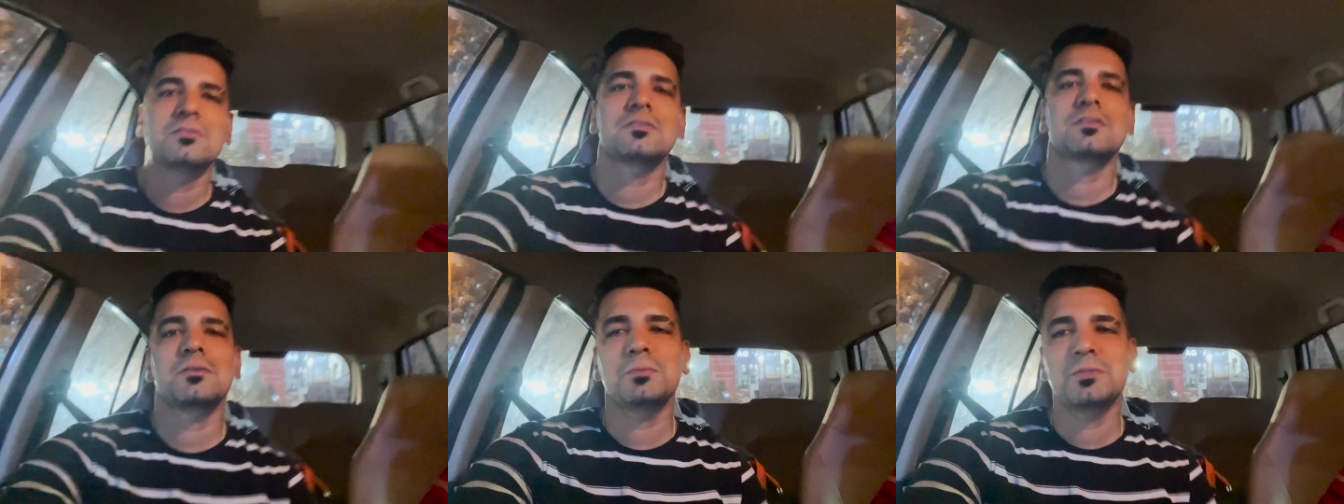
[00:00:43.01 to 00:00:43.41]

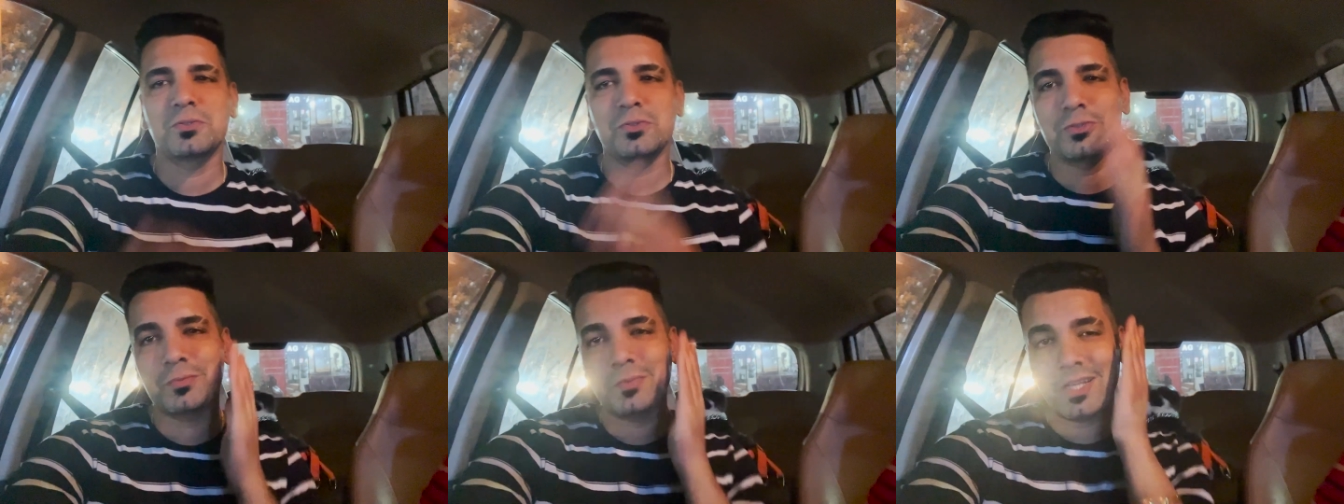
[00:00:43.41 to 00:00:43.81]
कभी तो
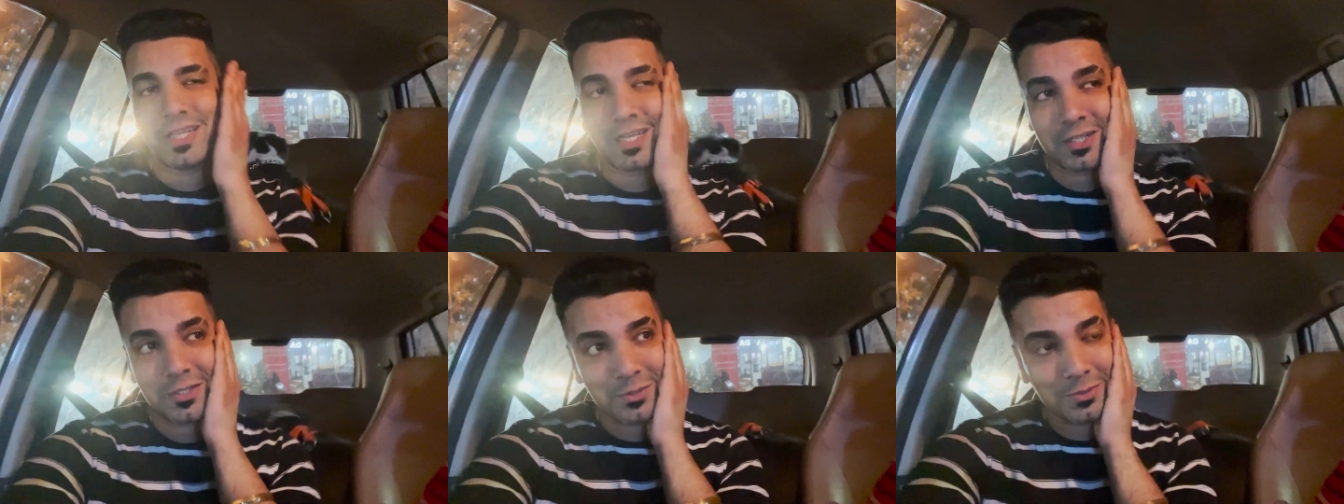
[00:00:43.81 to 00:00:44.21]
सोच भी लिया
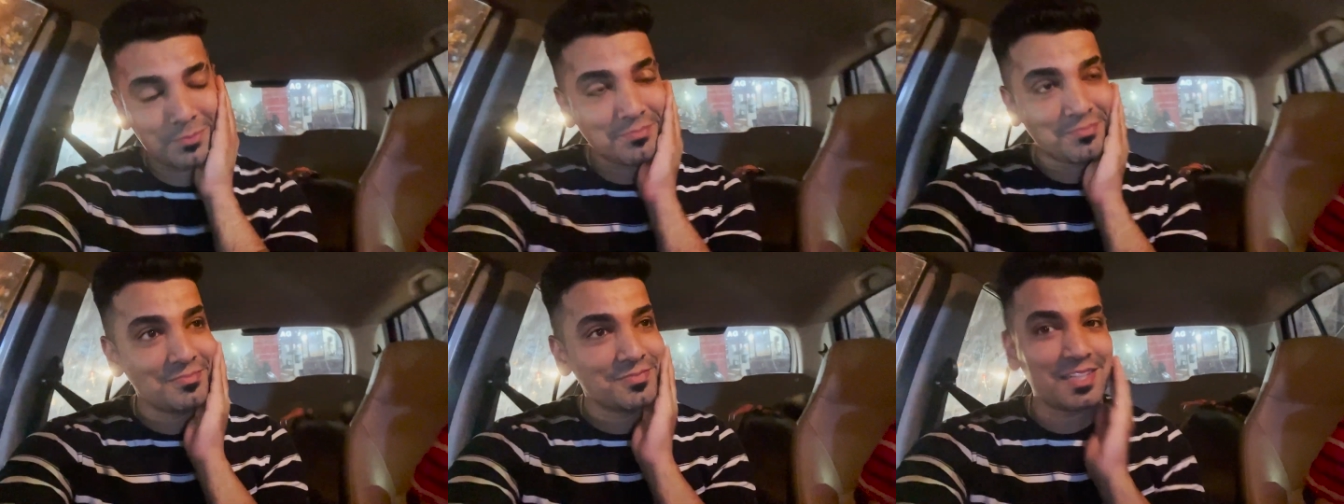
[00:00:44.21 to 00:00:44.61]
करो
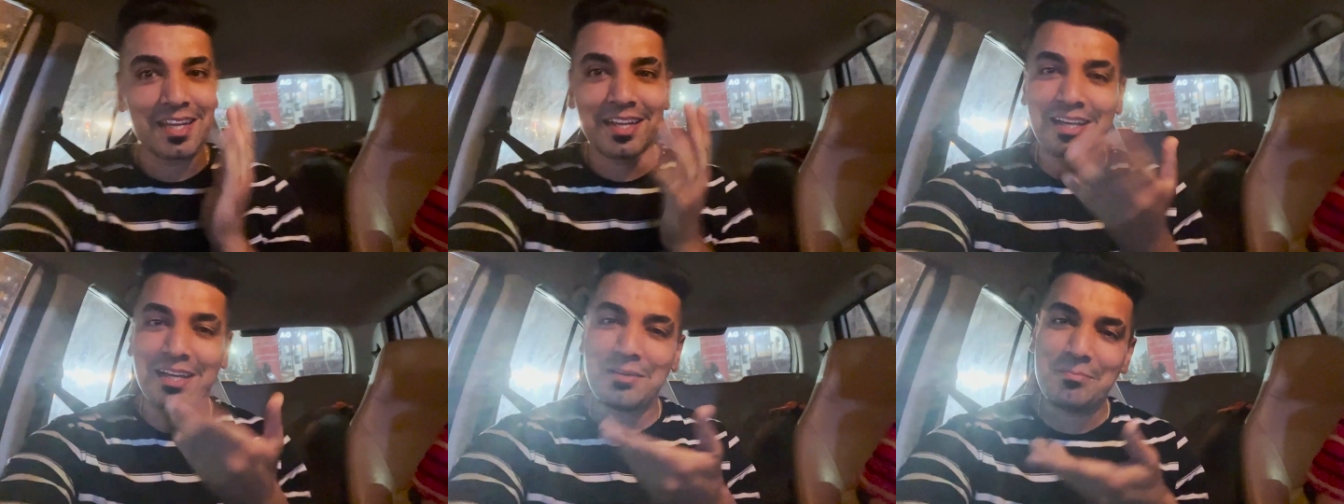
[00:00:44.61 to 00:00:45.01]

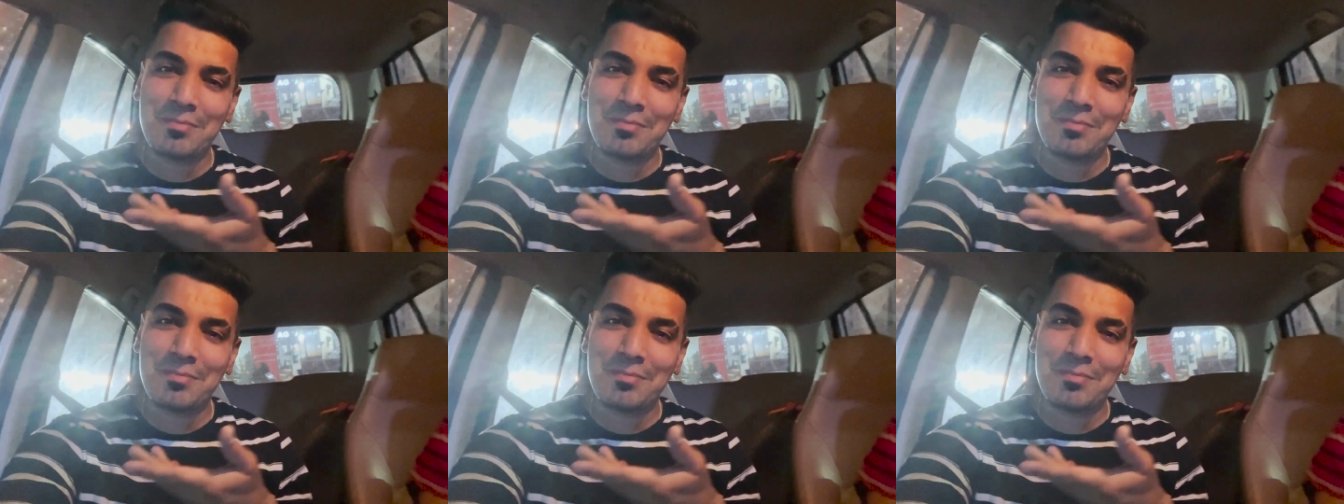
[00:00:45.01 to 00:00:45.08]
बस हवाई